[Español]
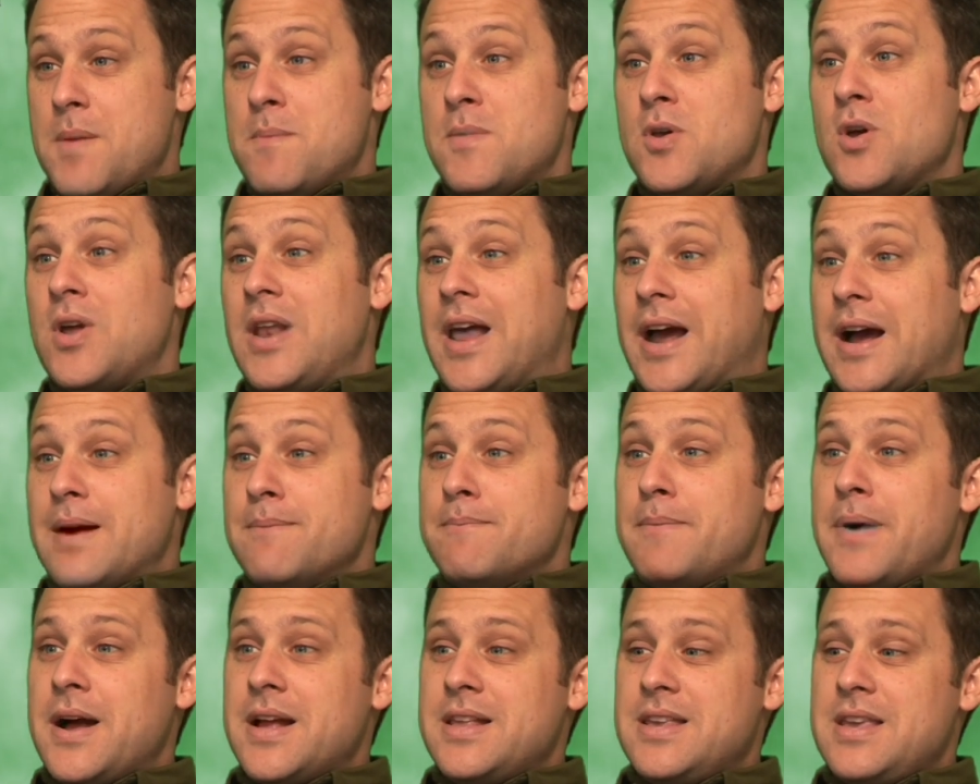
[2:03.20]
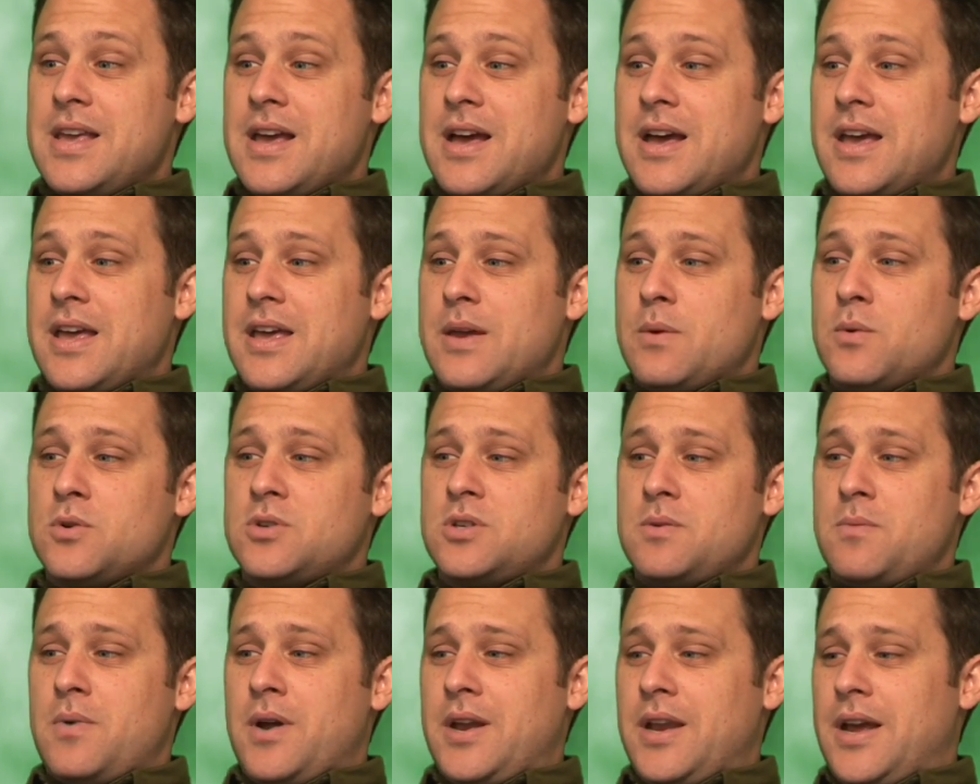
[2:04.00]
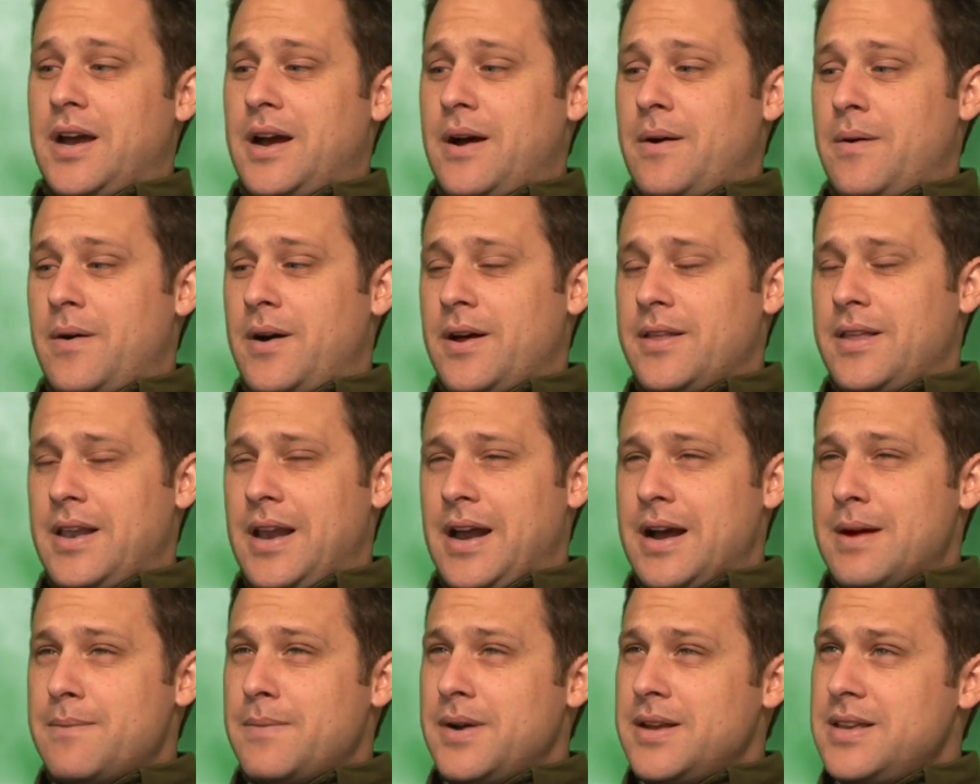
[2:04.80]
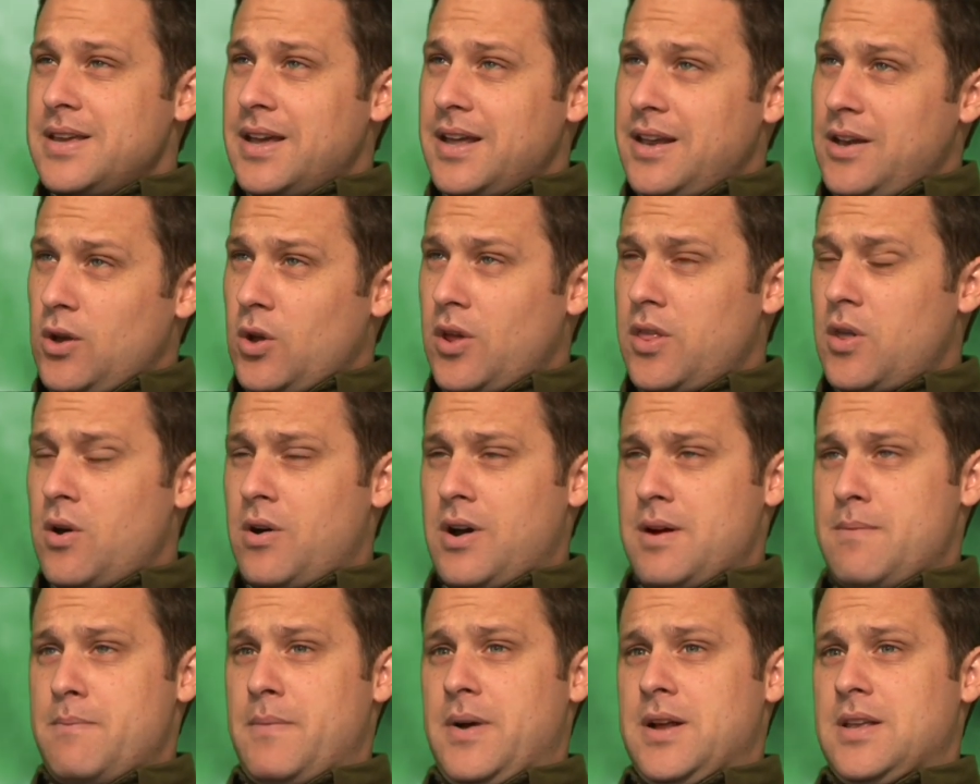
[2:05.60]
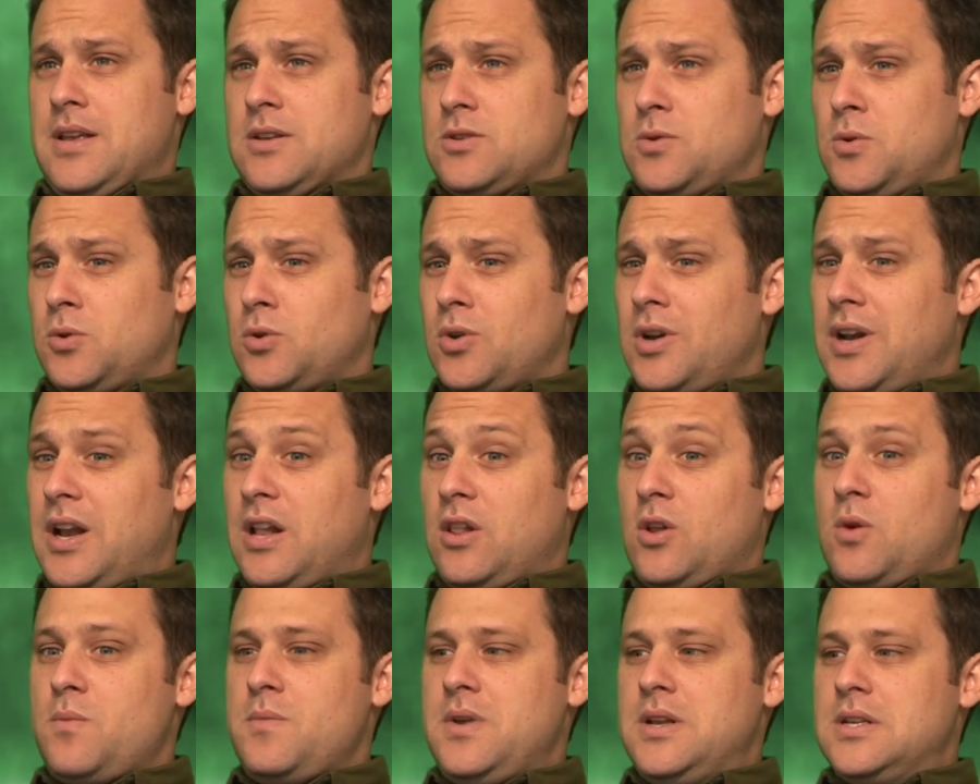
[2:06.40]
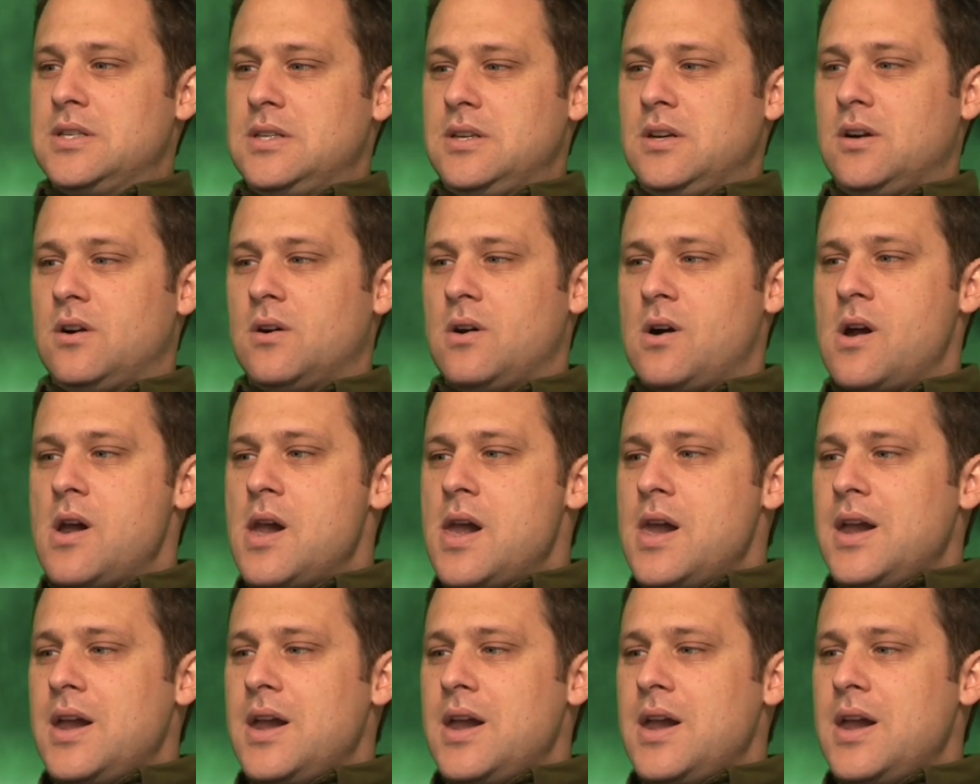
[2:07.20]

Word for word: En medio de la campaña, Evo se manejaba de la campaña, de las dos campañas, sobre todo en la del 2005.